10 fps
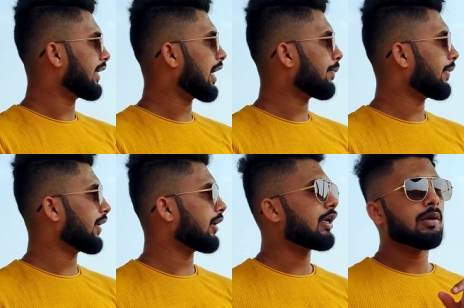यहाँ
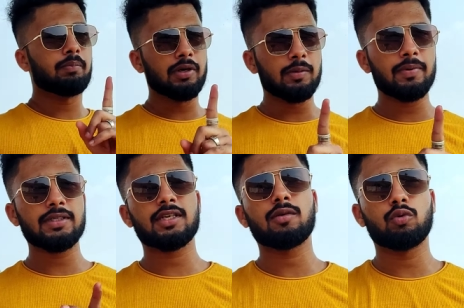पे पर
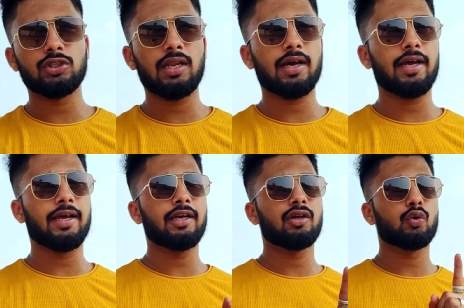पर्सन मुझे लगा
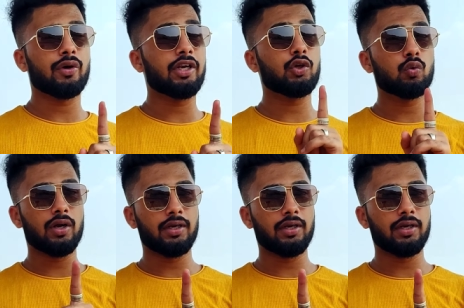है ट्वेंटी टू